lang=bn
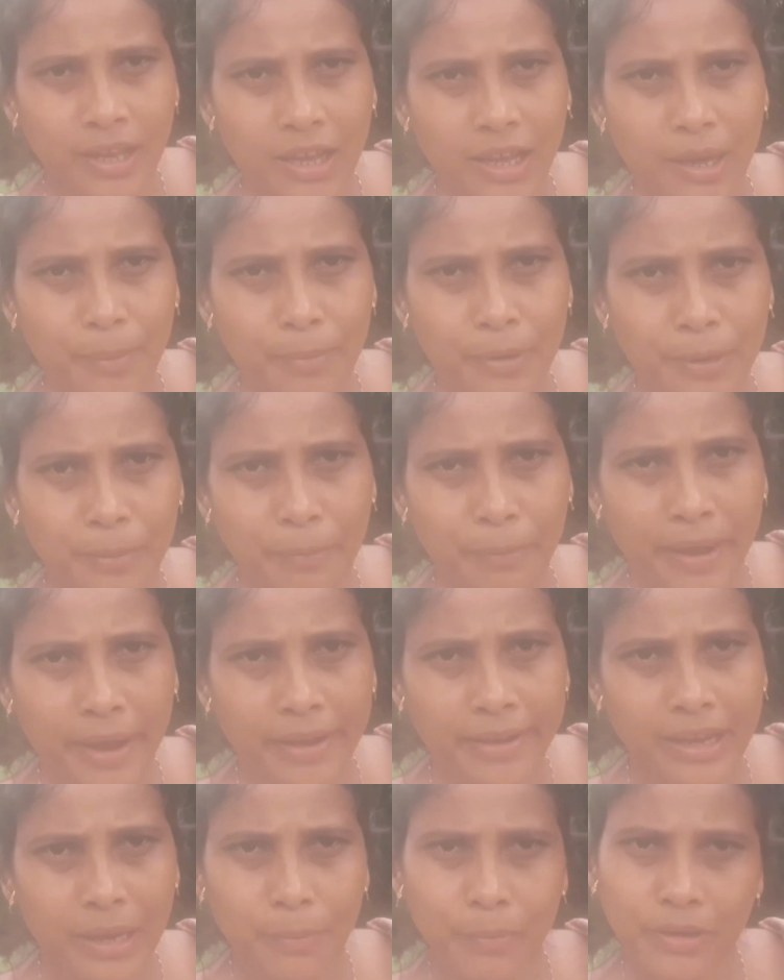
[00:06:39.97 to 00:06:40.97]
আবার
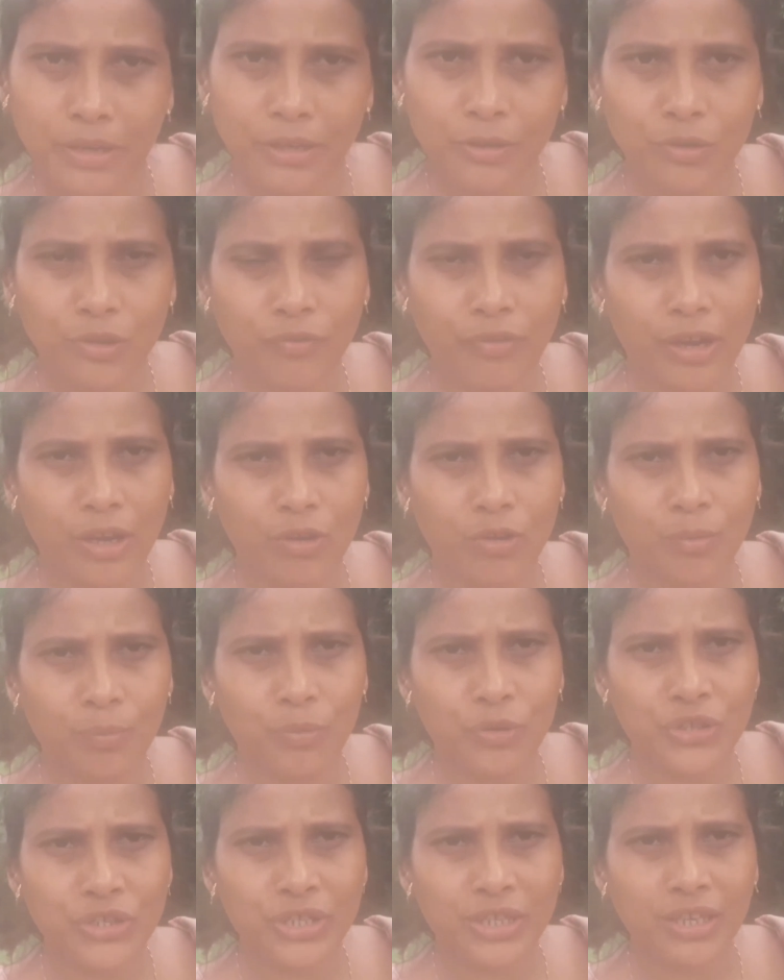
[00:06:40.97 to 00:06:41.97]
ব্যাক ক্যামেরাটা কিন্তু ভালো
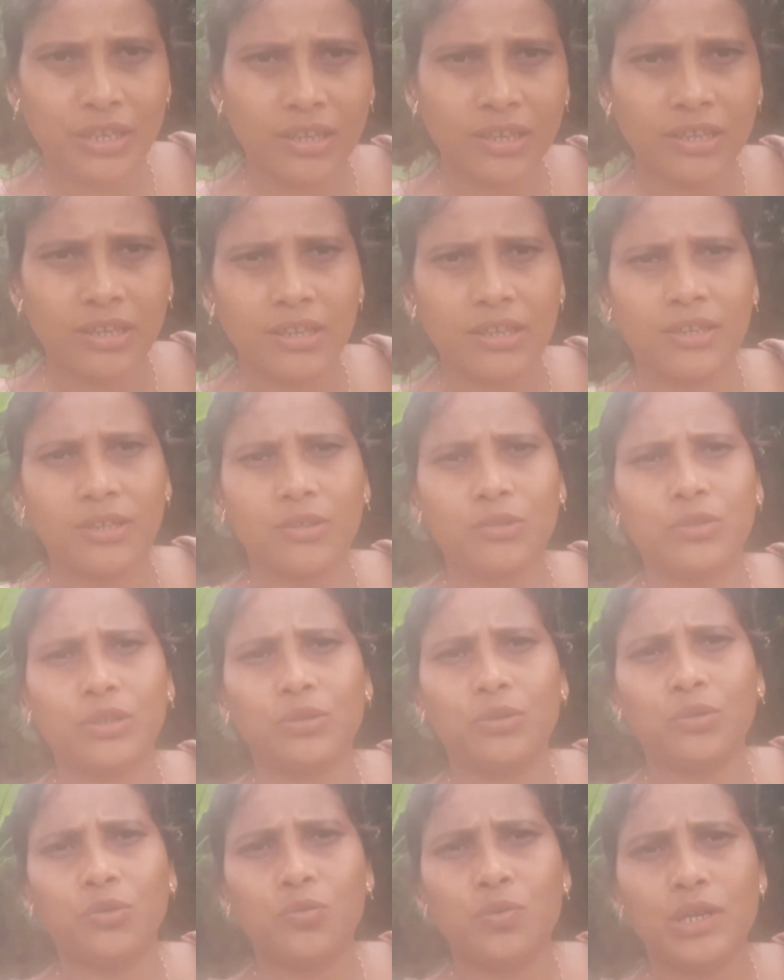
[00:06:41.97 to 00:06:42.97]
পরিষ্কার তো
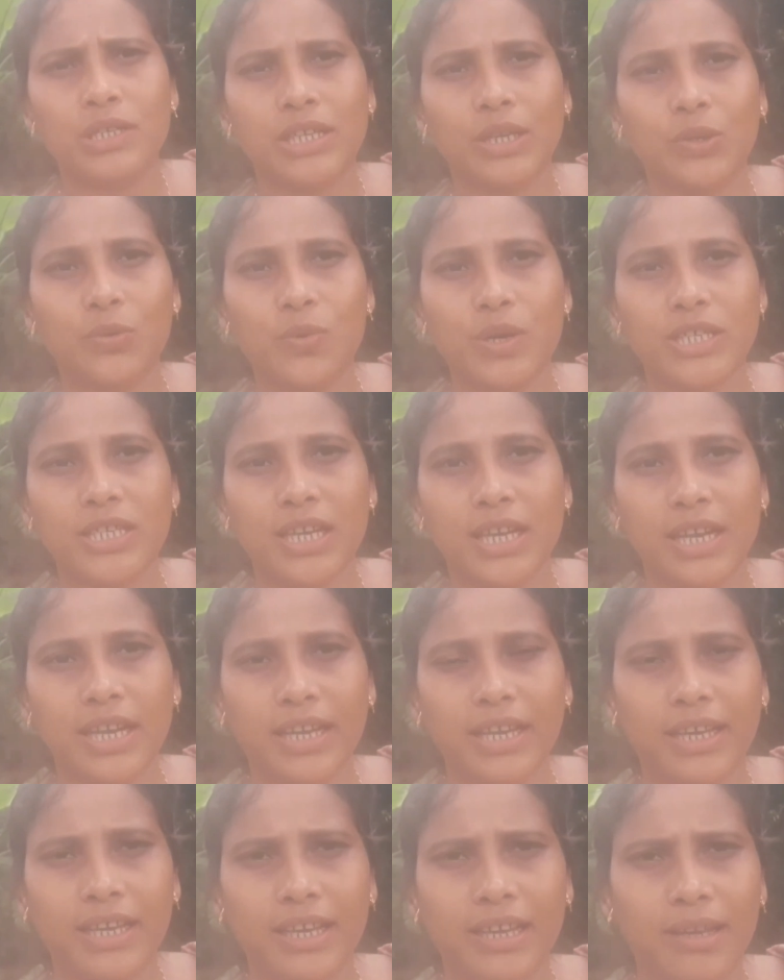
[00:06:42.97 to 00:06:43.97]
একটু কুয়াশা কুয়াশা
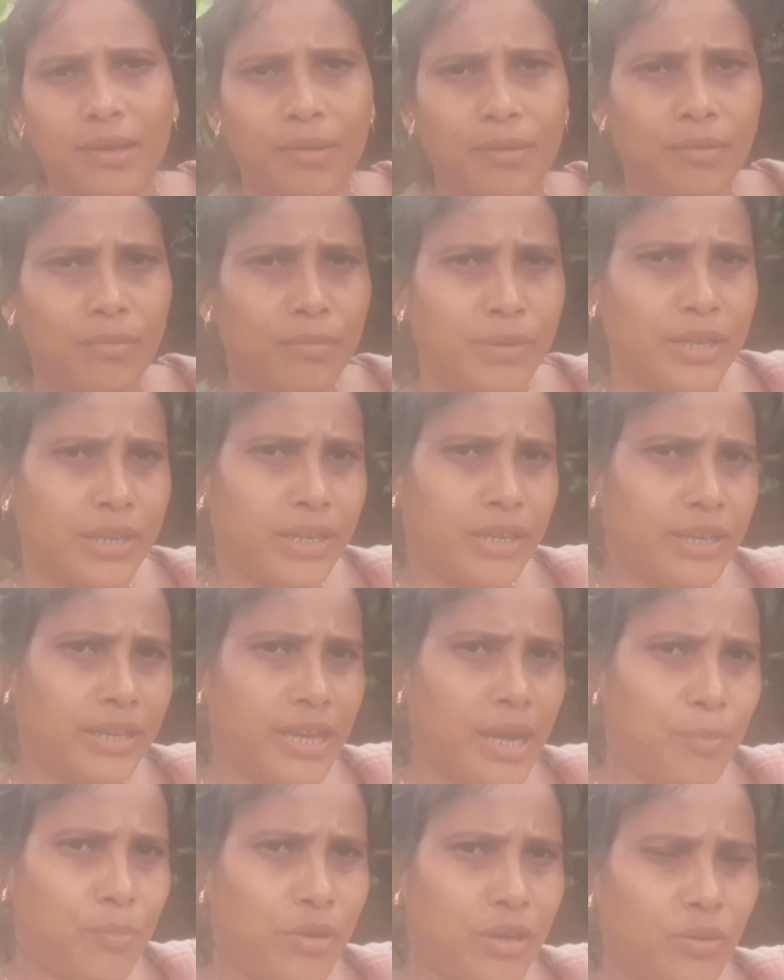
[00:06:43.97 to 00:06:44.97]
লাগে মানে
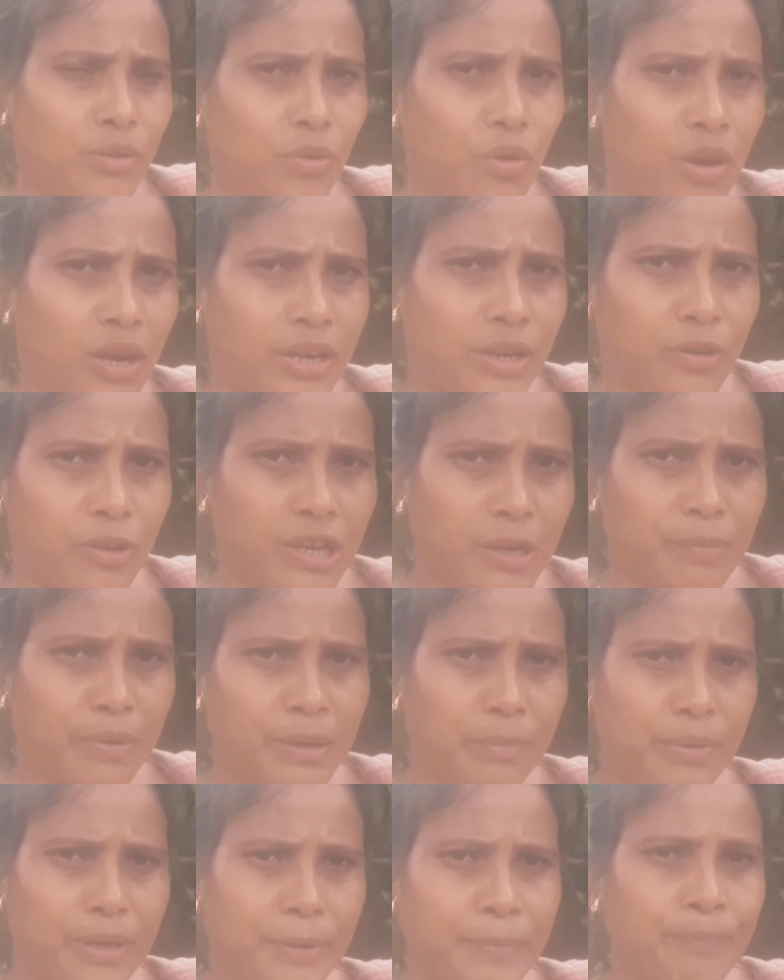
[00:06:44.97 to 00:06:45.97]
কেমন একটু ঘোলাটে ঘোলাটে
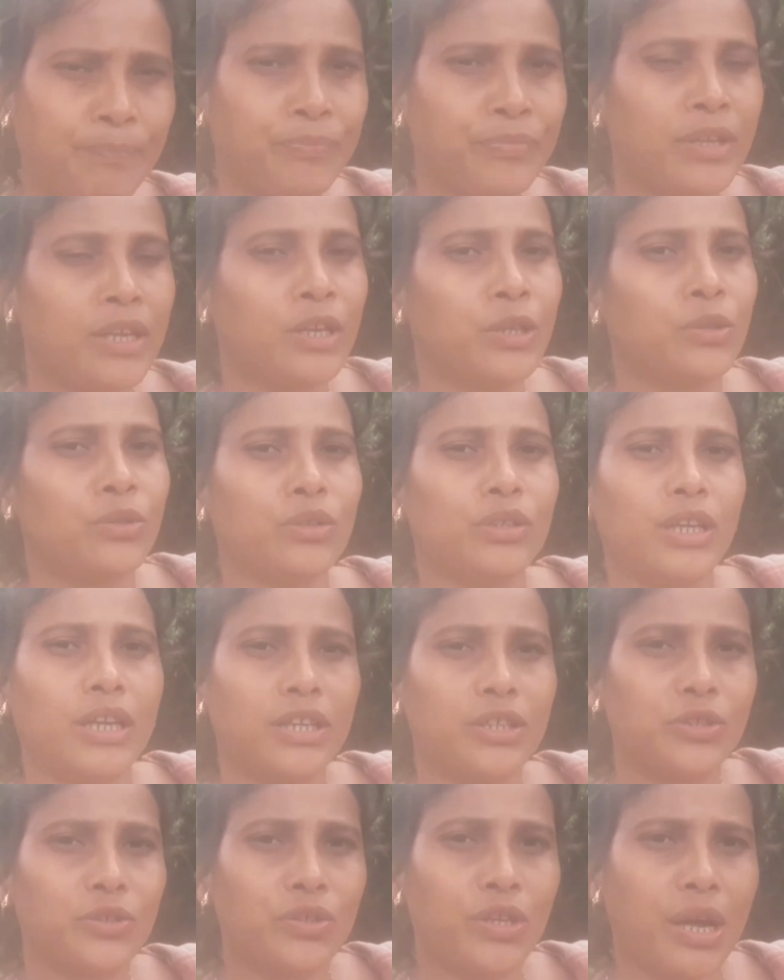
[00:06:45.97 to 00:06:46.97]
ভাবতাম তো
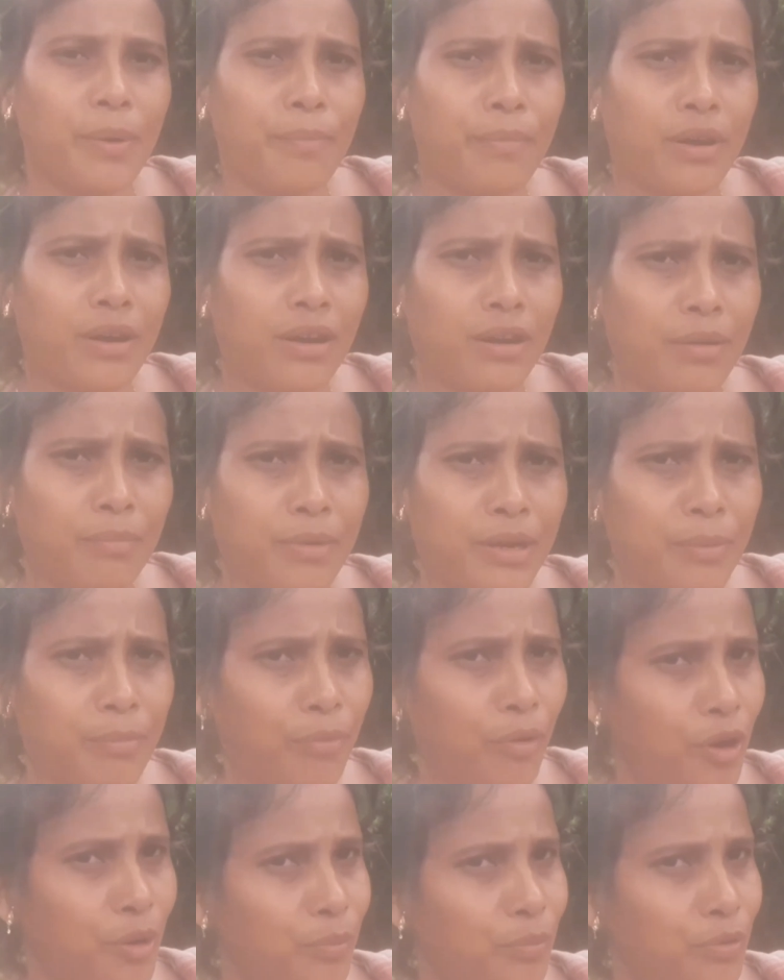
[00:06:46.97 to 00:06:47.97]
তার জন্য আমার মানে
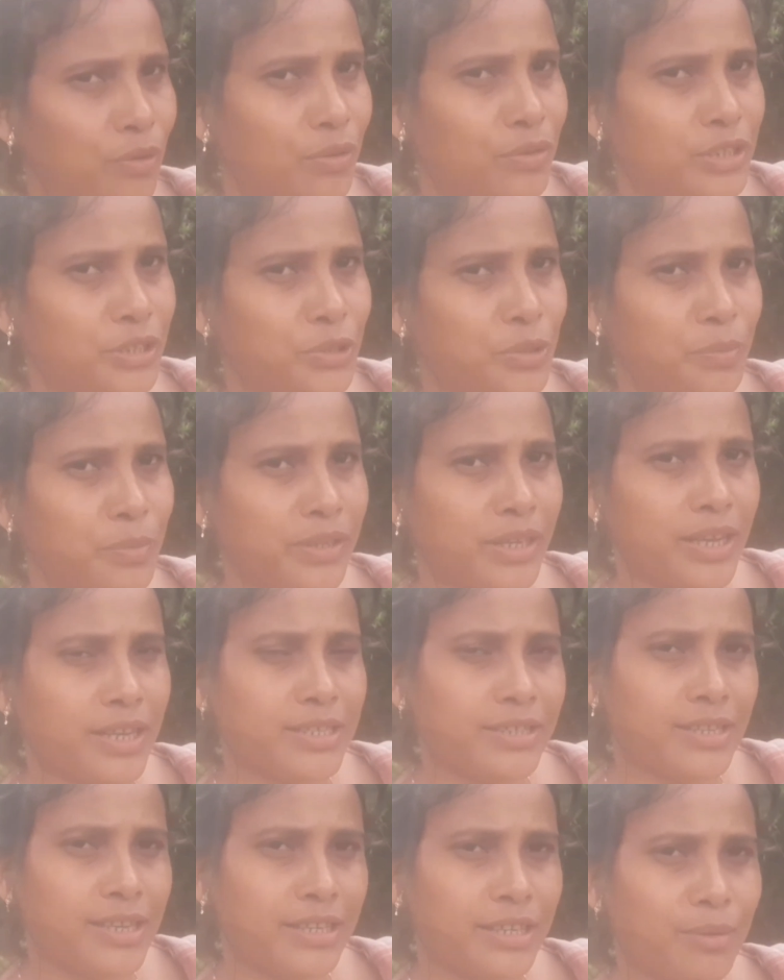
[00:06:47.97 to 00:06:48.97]
বর বললো যে তোমাকে
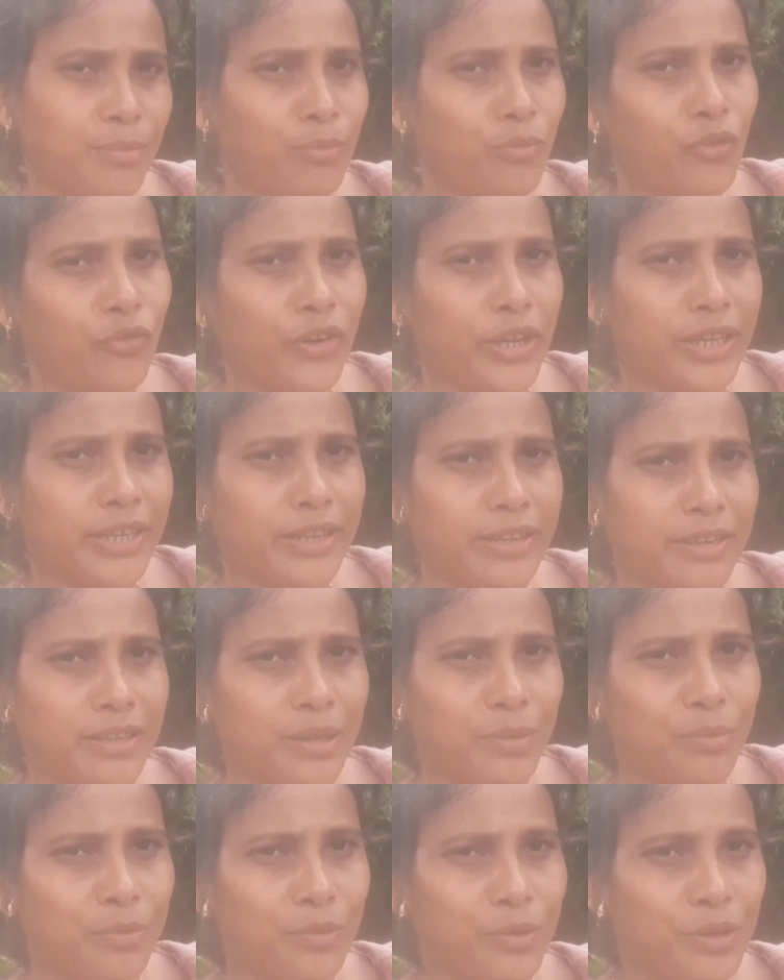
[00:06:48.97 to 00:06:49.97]
আজকে একটা মোবাইল কিনে
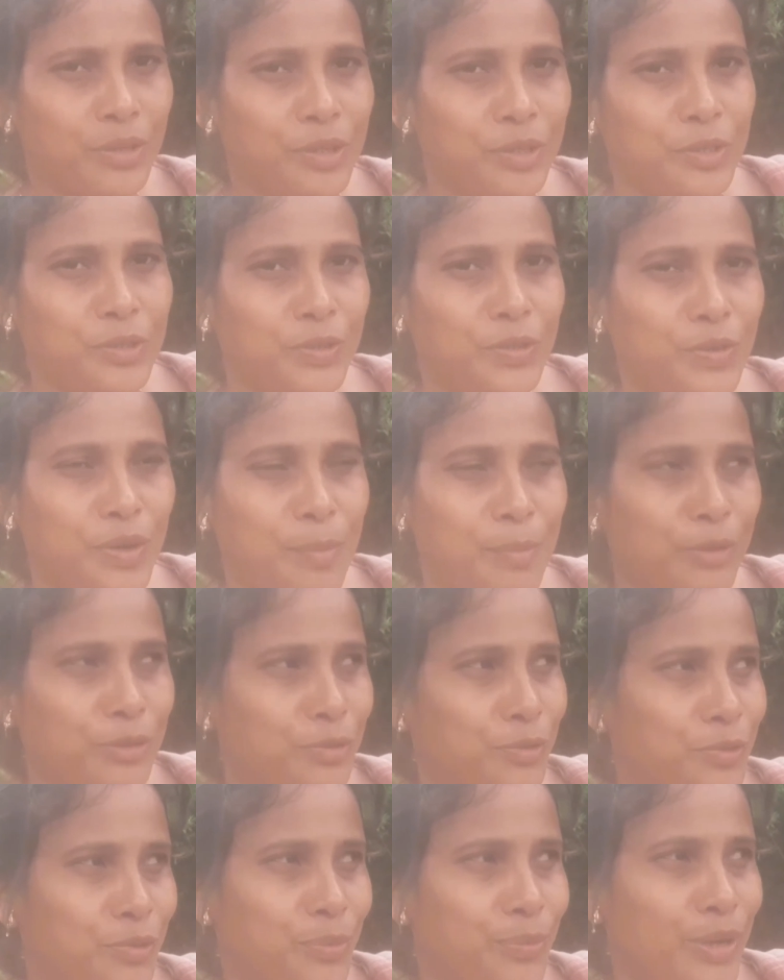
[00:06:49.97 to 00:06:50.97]
দেবো তো আমার
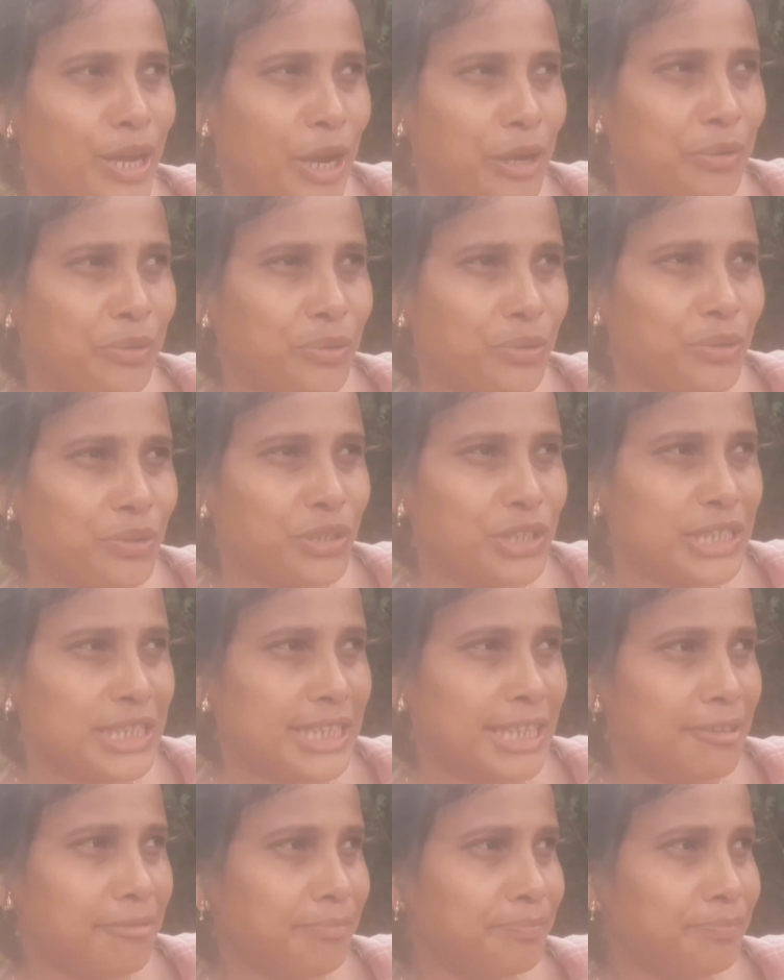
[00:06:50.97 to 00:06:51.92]
তো খুবই আনন্দ হচ্ছে